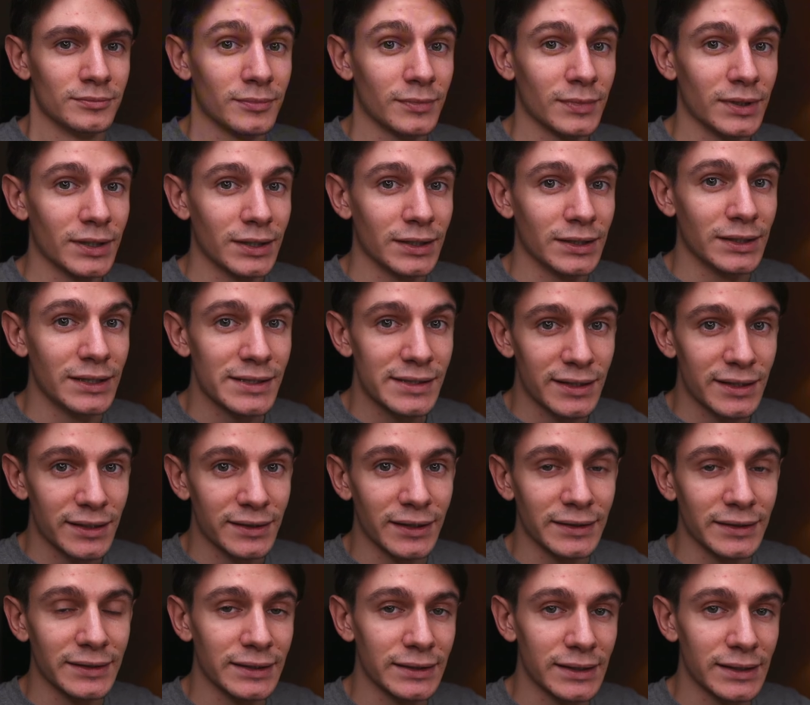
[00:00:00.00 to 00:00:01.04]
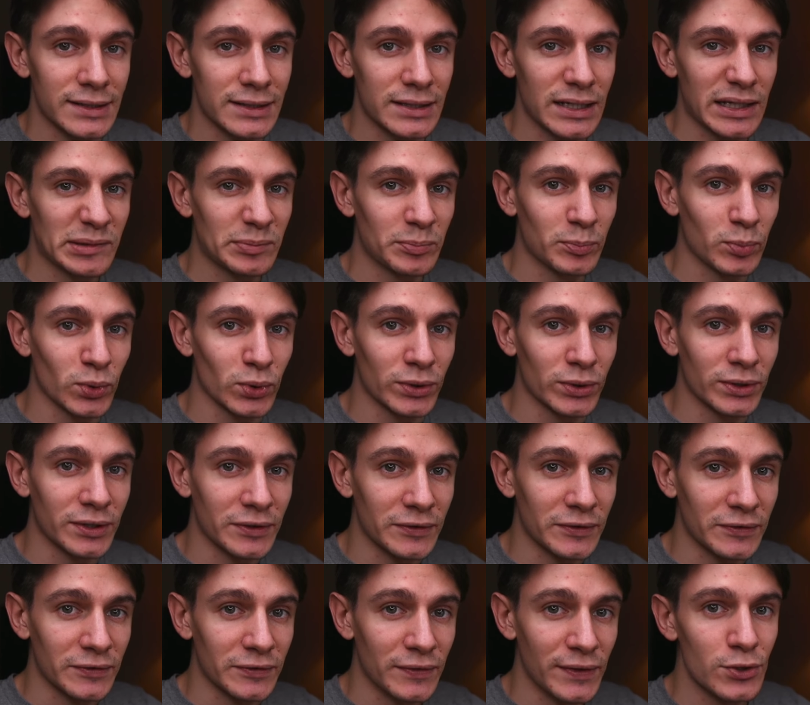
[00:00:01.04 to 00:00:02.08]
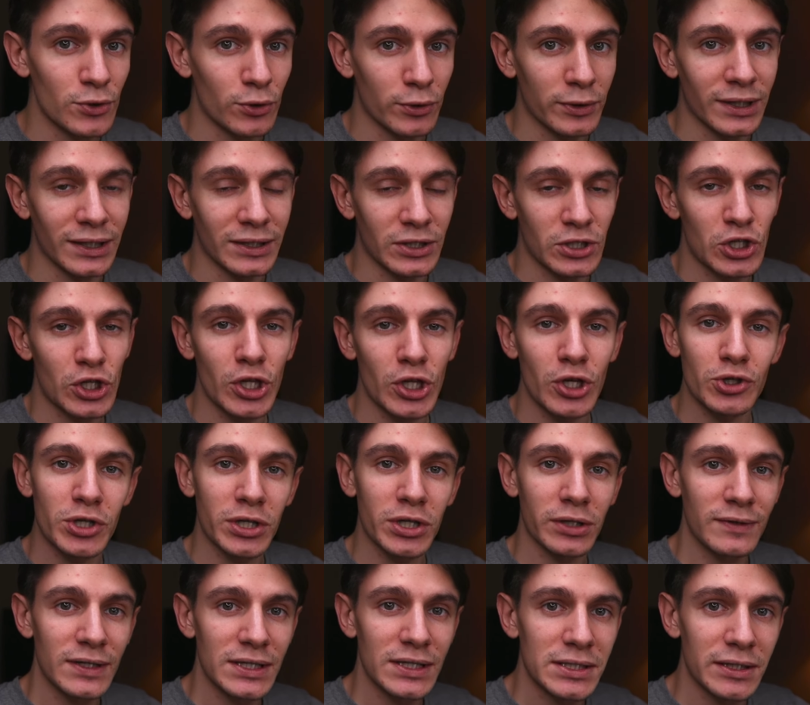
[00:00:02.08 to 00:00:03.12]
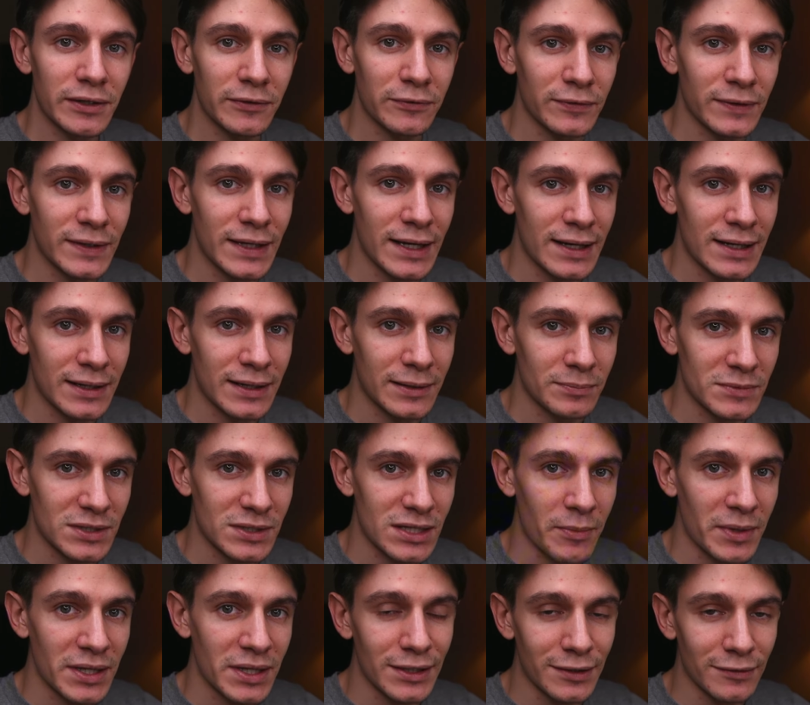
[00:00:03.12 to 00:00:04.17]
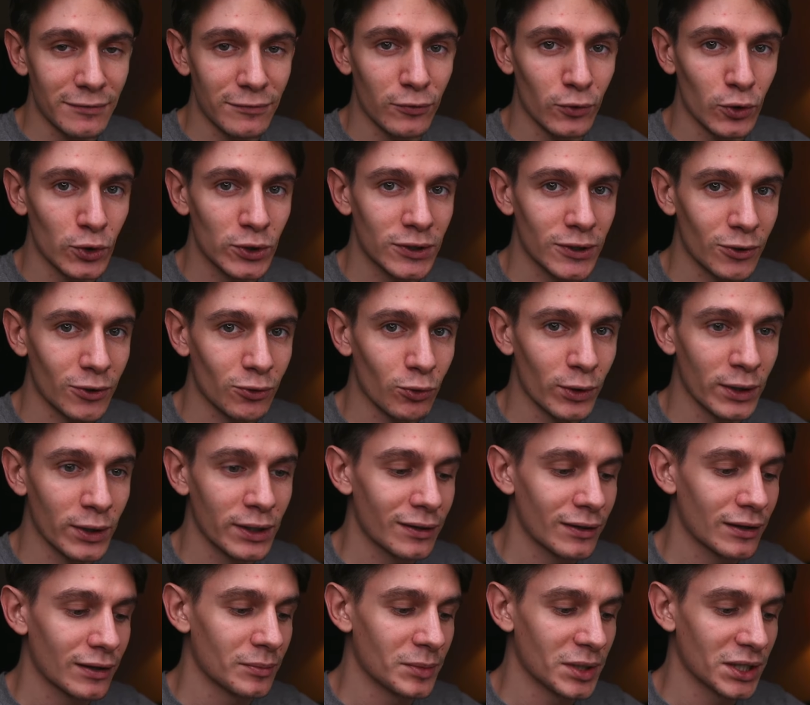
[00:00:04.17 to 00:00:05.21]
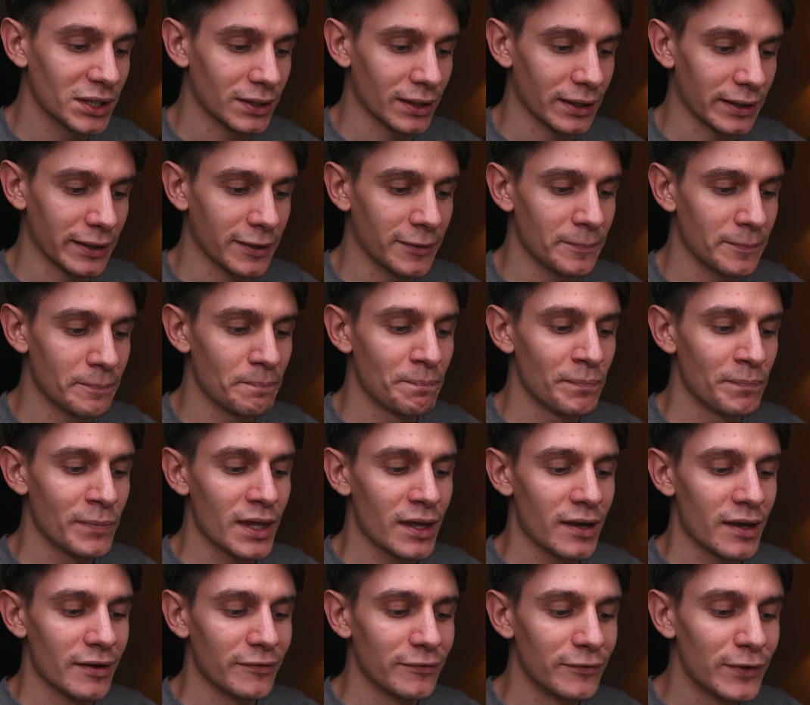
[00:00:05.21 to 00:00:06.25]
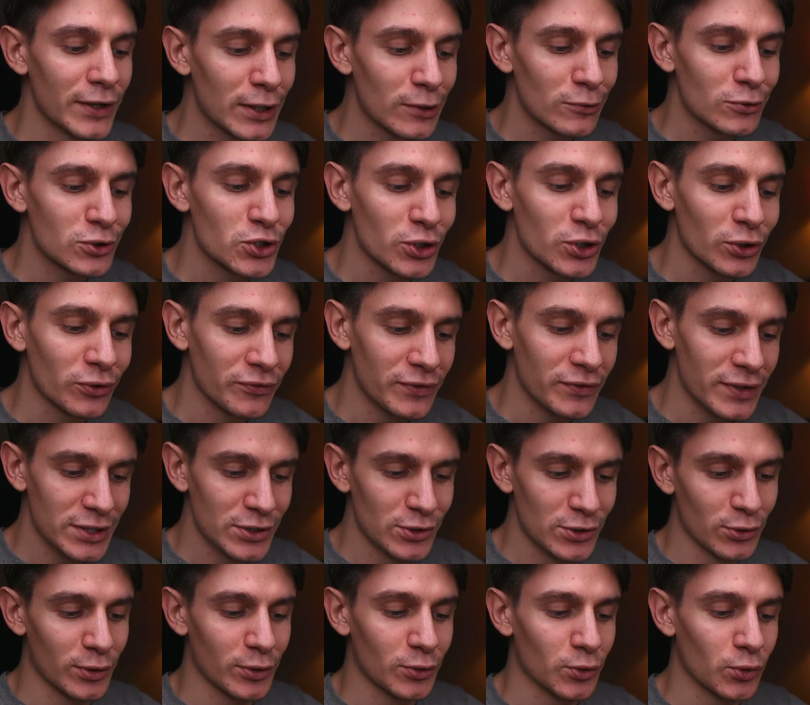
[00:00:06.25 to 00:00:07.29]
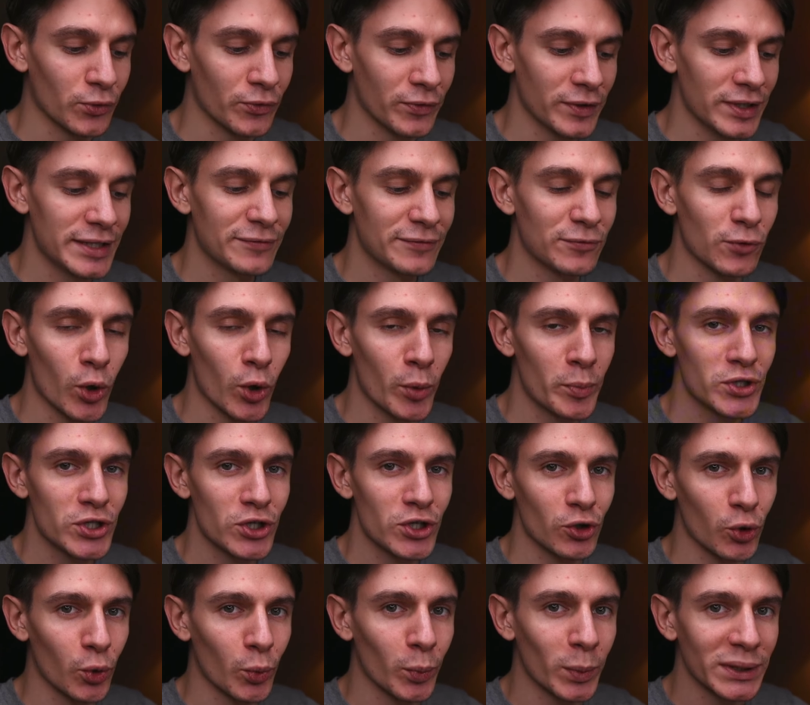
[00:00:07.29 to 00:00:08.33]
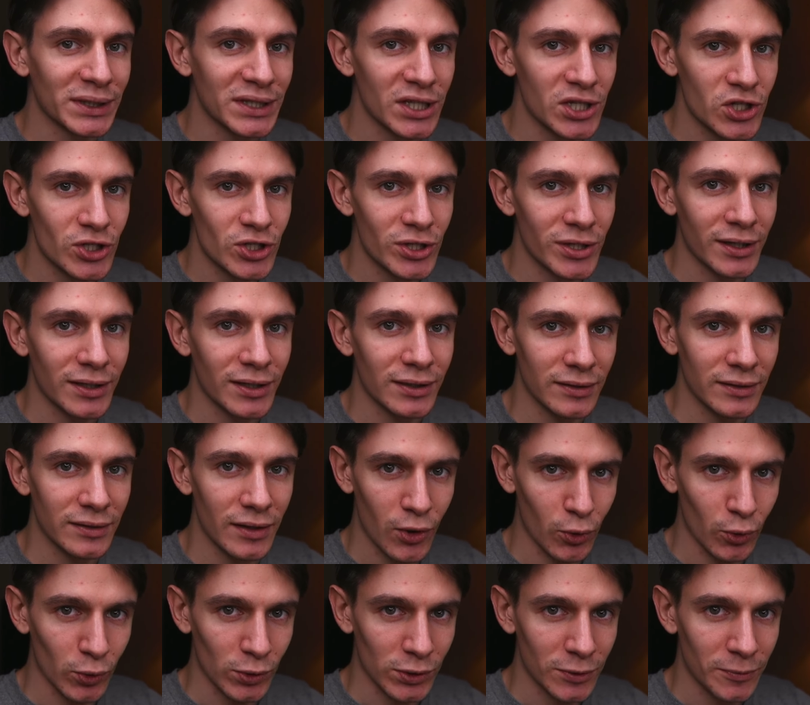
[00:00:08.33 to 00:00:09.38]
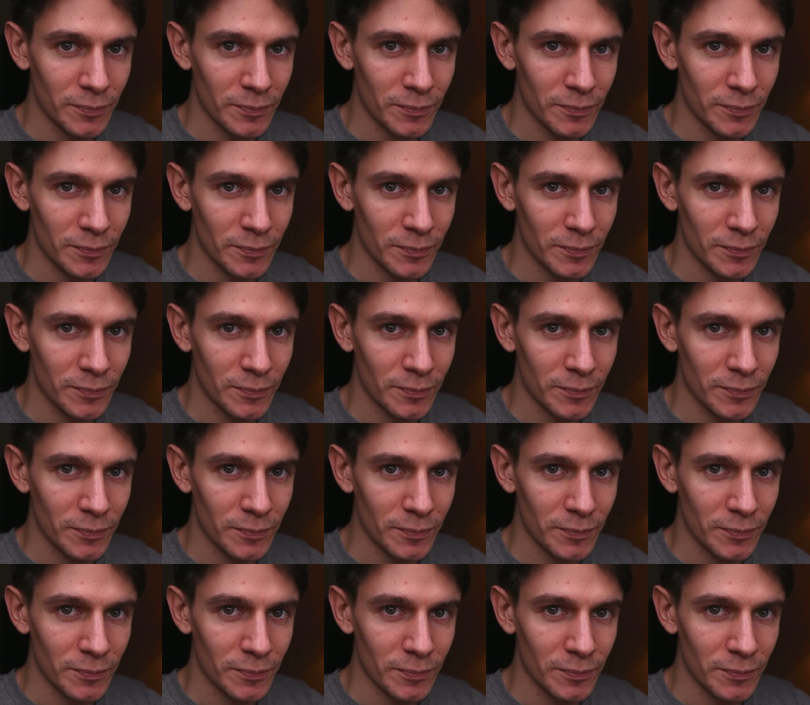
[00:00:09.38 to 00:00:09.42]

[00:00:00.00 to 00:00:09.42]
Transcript: Несколько дней назад под видео для начинающих инвесторов я заметил вот такой комментарий. Выключил видео, увидев общий убыточный доход.